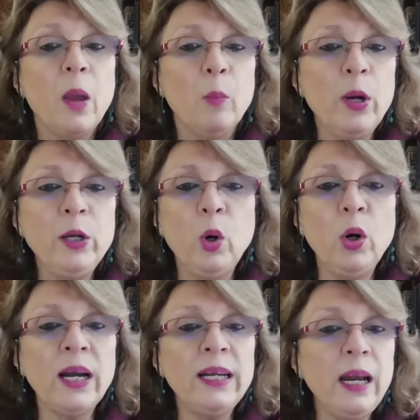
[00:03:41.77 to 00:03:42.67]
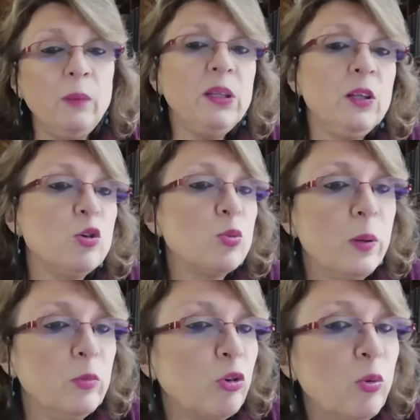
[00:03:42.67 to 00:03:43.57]
Bueno, generalmente nos
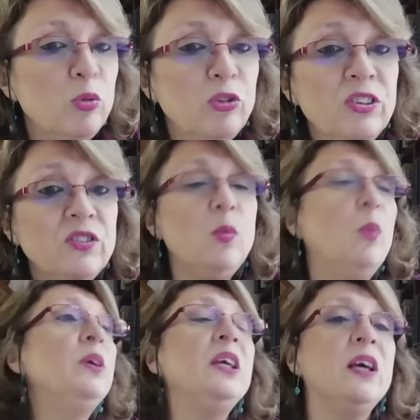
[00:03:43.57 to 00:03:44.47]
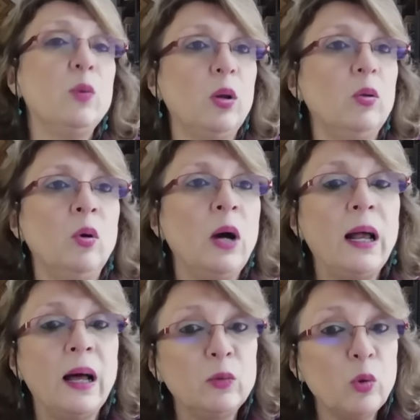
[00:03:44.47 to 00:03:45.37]
movemos con muchísimo miedo
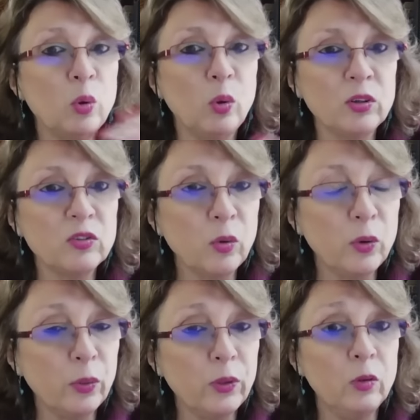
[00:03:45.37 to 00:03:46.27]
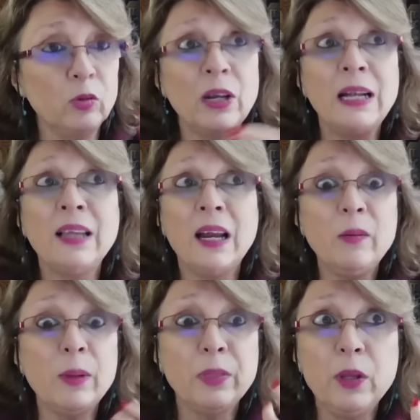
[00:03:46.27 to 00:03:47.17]
a todo lo desconocido. Saltar
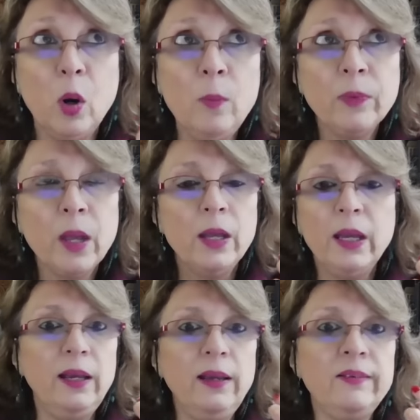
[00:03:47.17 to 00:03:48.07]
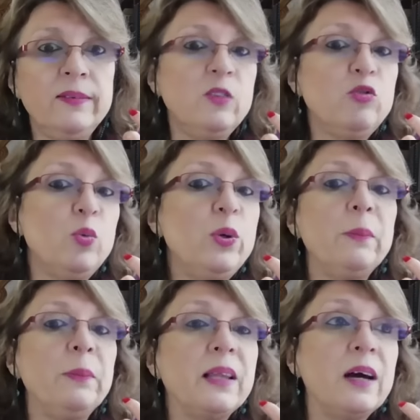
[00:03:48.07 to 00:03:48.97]
al vacío es, de hecho, una
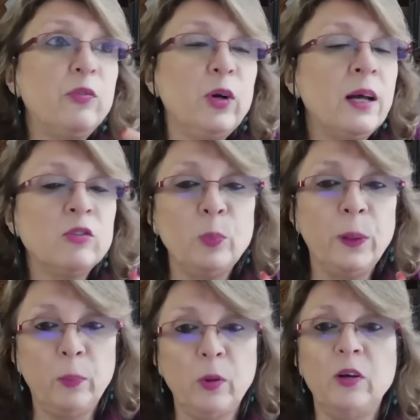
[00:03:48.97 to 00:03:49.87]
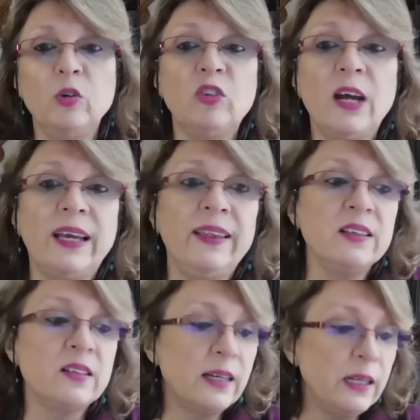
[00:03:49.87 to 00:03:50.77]
metáfora poderosa que
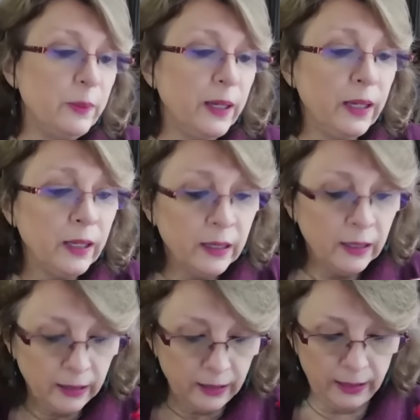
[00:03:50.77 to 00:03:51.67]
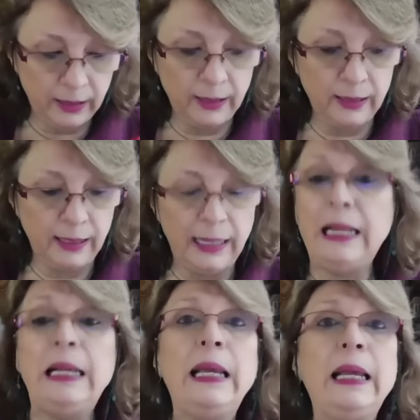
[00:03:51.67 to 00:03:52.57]
describe eh,
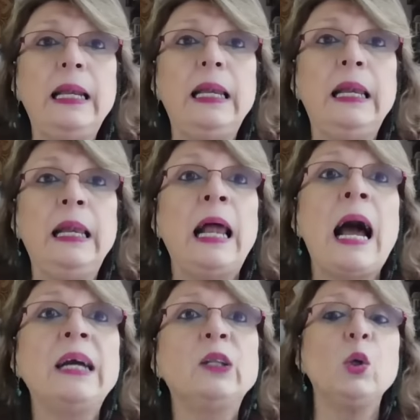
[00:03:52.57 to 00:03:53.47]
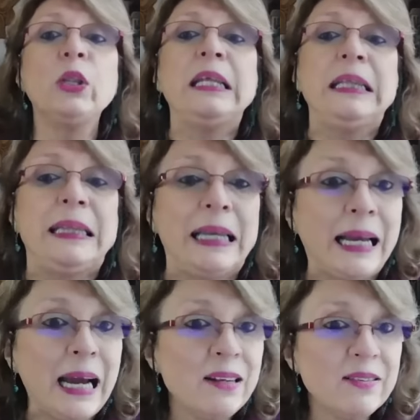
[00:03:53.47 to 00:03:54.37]
el, acto de
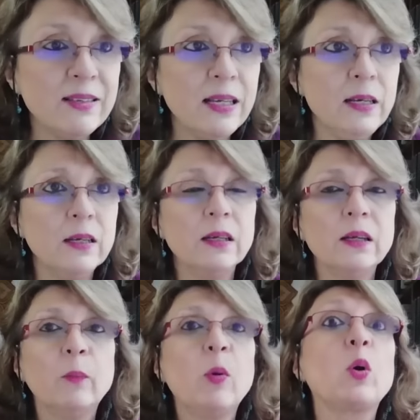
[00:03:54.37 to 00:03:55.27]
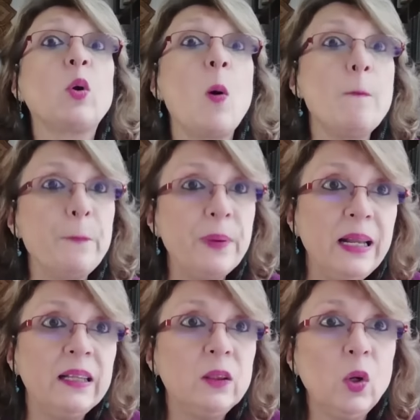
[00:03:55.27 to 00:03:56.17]
entregarse por
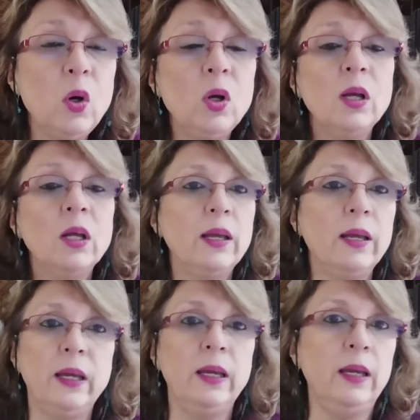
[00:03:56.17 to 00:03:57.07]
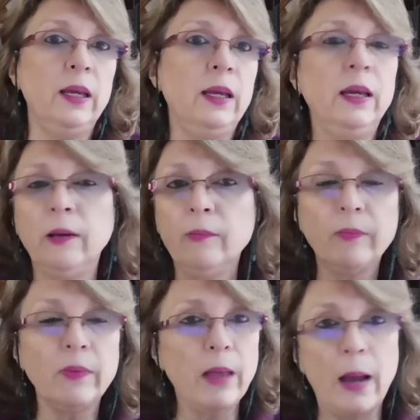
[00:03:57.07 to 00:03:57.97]
completo eh,
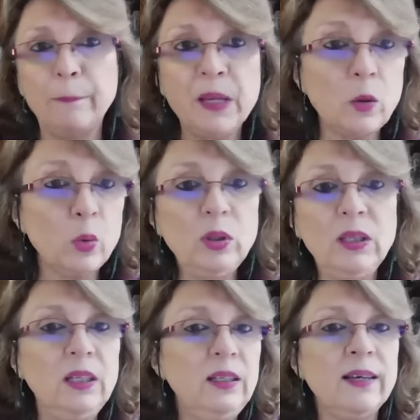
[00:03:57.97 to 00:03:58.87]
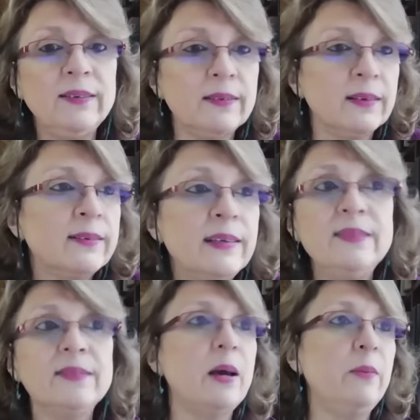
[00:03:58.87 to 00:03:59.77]
a pie juntillas,
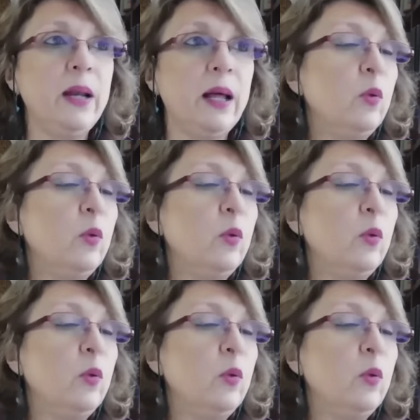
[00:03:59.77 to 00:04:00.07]
sin saber a